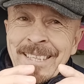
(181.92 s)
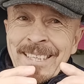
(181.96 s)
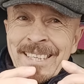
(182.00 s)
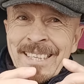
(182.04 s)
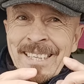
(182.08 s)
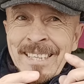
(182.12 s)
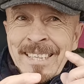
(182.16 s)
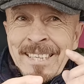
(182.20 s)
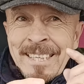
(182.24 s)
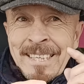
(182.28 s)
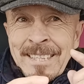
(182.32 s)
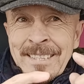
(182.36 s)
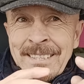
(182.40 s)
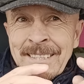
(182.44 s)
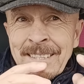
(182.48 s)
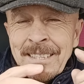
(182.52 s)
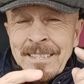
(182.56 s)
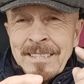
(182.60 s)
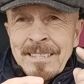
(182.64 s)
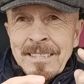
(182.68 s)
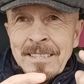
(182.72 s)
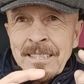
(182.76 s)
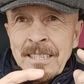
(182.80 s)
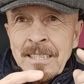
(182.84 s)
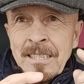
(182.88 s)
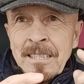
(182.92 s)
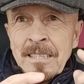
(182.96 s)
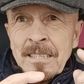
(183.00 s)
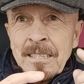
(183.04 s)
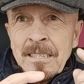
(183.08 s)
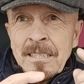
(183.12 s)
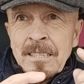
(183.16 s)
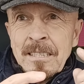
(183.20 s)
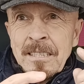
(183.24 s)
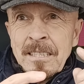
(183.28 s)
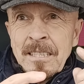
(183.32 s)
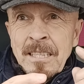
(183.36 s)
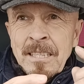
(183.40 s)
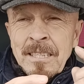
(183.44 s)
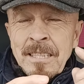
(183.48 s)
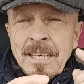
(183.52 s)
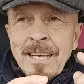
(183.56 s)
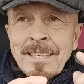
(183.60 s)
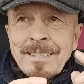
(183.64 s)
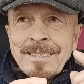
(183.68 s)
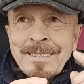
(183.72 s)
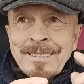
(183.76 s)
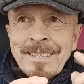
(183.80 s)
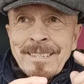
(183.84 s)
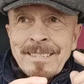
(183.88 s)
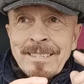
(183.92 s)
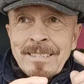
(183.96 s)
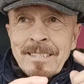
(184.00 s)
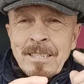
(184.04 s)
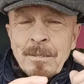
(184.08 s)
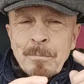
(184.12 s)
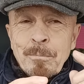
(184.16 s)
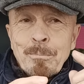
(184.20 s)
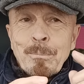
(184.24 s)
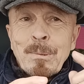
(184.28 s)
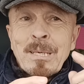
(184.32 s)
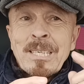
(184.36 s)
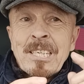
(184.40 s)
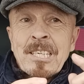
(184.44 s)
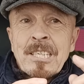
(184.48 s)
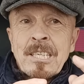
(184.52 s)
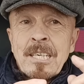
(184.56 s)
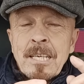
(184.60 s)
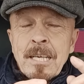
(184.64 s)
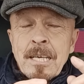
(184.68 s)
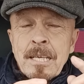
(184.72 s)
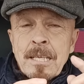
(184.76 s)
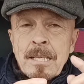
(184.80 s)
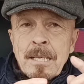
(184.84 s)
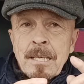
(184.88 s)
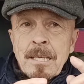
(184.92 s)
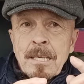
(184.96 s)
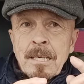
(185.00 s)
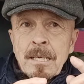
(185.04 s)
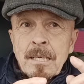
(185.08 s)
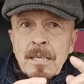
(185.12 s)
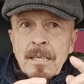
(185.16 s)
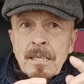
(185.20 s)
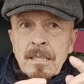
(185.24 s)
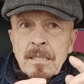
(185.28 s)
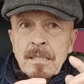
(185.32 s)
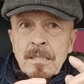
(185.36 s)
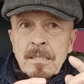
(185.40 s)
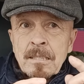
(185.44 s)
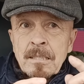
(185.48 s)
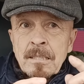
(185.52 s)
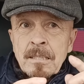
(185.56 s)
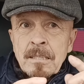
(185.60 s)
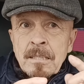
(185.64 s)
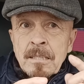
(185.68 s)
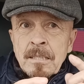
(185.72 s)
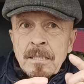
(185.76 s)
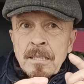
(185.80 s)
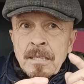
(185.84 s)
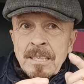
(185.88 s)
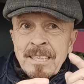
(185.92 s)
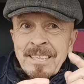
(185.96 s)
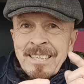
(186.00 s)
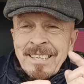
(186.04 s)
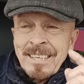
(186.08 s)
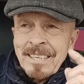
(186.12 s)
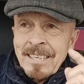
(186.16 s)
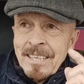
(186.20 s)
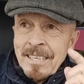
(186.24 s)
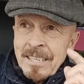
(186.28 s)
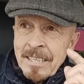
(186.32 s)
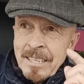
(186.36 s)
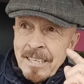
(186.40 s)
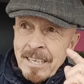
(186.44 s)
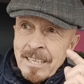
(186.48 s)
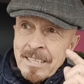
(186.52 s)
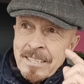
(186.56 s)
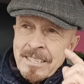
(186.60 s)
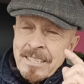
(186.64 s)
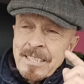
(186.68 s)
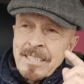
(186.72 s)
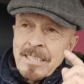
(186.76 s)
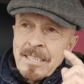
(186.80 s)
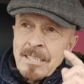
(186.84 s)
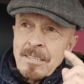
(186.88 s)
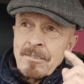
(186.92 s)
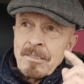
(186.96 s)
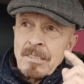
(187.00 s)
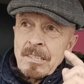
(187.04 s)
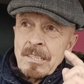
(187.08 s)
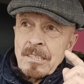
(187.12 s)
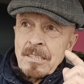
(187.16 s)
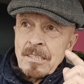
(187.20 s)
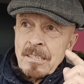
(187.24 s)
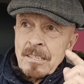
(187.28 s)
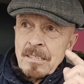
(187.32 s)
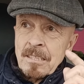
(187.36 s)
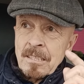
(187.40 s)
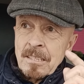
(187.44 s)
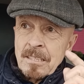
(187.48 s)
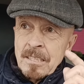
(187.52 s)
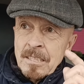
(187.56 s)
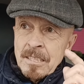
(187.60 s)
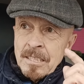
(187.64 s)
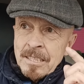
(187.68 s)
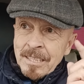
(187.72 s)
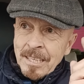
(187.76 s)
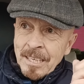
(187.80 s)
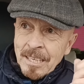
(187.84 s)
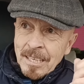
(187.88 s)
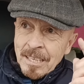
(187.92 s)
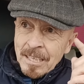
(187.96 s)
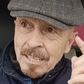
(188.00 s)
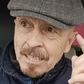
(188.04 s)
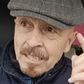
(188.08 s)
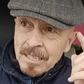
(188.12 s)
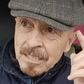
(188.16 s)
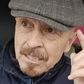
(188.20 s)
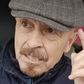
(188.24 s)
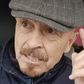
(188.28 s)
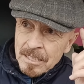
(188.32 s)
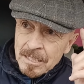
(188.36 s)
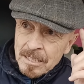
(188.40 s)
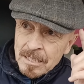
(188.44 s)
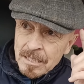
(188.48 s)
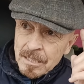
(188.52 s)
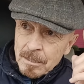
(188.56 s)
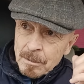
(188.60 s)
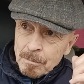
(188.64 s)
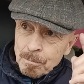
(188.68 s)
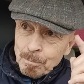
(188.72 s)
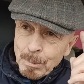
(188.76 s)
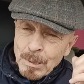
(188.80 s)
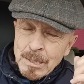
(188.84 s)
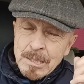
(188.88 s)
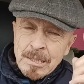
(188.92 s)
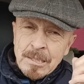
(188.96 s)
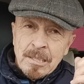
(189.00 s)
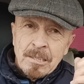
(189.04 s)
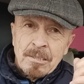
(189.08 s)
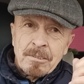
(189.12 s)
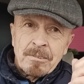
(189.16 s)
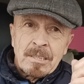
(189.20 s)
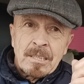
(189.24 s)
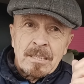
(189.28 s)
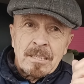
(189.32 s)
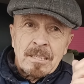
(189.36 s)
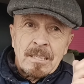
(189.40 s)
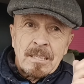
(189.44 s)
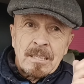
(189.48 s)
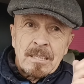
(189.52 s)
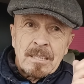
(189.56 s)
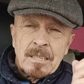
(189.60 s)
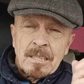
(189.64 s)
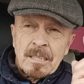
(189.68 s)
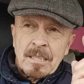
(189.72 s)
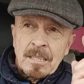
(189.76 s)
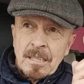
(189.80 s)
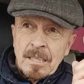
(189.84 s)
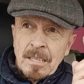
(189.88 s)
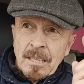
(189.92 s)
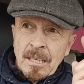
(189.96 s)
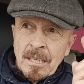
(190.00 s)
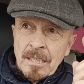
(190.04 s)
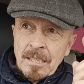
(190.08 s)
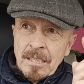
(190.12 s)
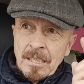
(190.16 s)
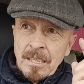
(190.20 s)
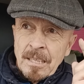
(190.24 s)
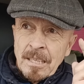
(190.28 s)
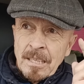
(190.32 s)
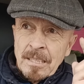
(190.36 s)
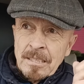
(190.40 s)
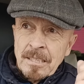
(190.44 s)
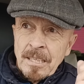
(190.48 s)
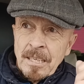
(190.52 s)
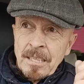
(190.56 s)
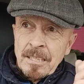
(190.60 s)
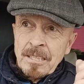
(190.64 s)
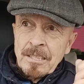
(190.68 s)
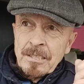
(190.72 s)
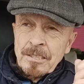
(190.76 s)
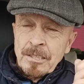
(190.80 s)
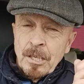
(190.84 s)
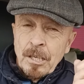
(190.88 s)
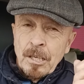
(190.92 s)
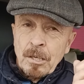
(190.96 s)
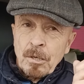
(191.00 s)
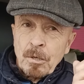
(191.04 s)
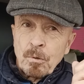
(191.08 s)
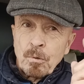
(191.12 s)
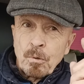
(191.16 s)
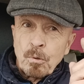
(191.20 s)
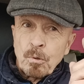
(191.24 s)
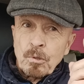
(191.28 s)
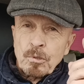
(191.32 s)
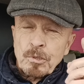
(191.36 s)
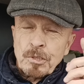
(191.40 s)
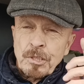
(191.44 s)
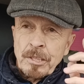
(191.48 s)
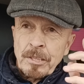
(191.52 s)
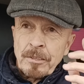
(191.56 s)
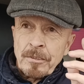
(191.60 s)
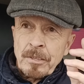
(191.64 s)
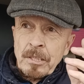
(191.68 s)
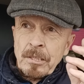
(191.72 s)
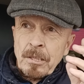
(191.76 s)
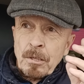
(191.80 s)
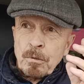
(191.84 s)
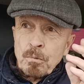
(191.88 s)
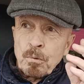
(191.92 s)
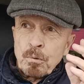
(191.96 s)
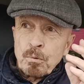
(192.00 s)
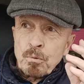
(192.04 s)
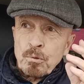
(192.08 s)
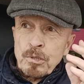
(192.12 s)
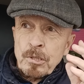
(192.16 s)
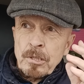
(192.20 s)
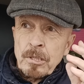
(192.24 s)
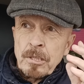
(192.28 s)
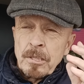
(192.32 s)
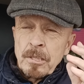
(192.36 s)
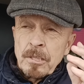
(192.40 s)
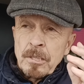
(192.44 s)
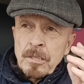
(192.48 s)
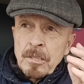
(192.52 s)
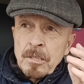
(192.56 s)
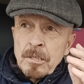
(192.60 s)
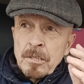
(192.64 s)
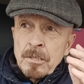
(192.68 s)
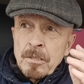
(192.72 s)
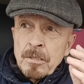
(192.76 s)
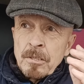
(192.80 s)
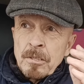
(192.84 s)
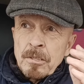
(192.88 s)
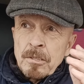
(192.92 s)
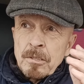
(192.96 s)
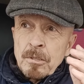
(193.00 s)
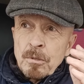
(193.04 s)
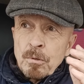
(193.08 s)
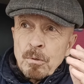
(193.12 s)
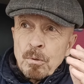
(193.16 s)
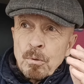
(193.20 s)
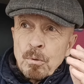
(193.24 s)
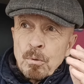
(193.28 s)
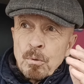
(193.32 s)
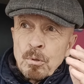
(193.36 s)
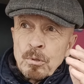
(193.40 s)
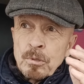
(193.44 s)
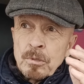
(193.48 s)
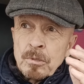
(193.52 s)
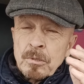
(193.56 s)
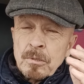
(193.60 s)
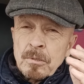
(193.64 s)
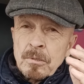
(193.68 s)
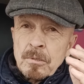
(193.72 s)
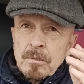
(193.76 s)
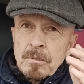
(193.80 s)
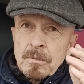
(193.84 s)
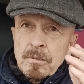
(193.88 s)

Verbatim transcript: резкости и ясности мышления, ре реагирования и, и быстрого а анализа. Человек такой уже, он